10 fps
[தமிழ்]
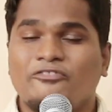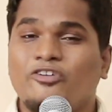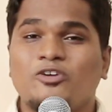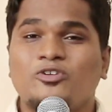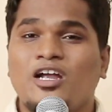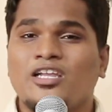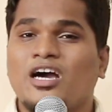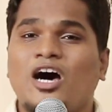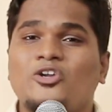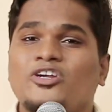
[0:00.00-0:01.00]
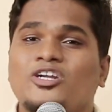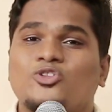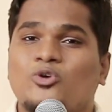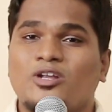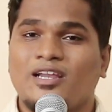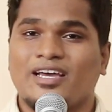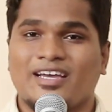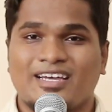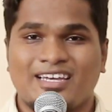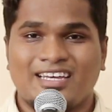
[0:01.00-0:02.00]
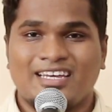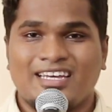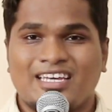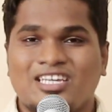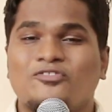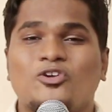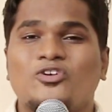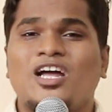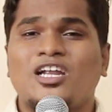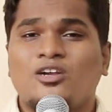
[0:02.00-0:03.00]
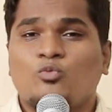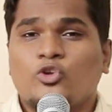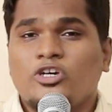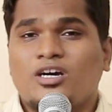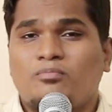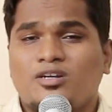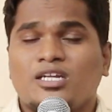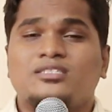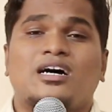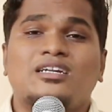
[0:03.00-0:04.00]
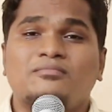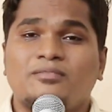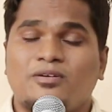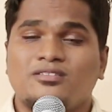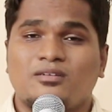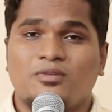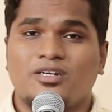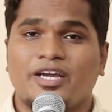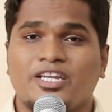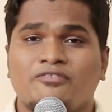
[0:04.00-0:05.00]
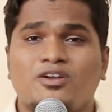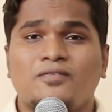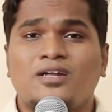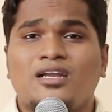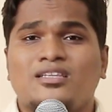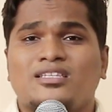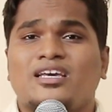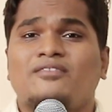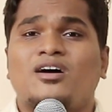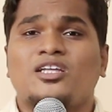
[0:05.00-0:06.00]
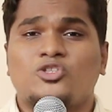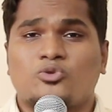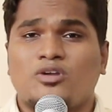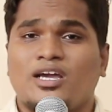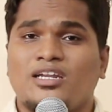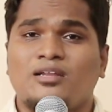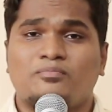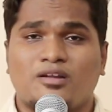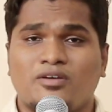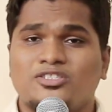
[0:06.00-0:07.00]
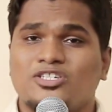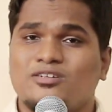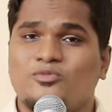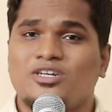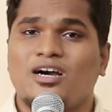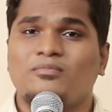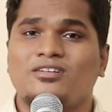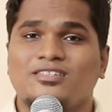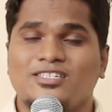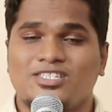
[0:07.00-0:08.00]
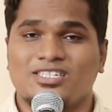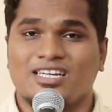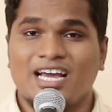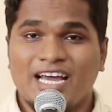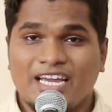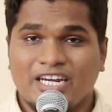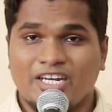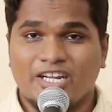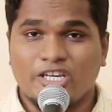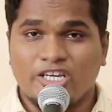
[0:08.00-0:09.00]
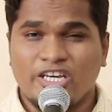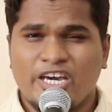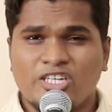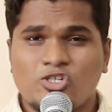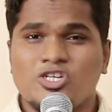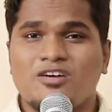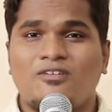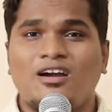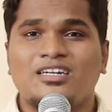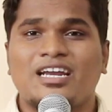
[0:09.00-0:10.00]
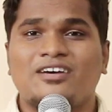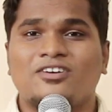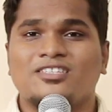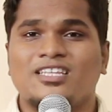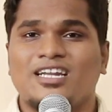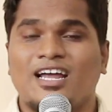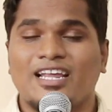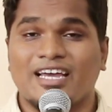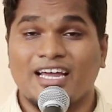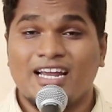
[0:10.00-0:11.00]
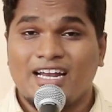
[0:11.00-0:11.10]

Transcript: இவ்வளவு நாள் யாரும் என்னை தொடலை இவ்வளவு நாள் நான் ஒதுக்கப்பட்டேன் தனிமைப்படுத்தப்பட்டேன் இவ்வளவு நாள் தேவாலயத்துக்குள்ள என்னால் பிரவேசிக்க முடியாமல் இருந்துச்சு இன்றைக்கு ஏசிய என் வாழ்க்கையில் வந்ததுனால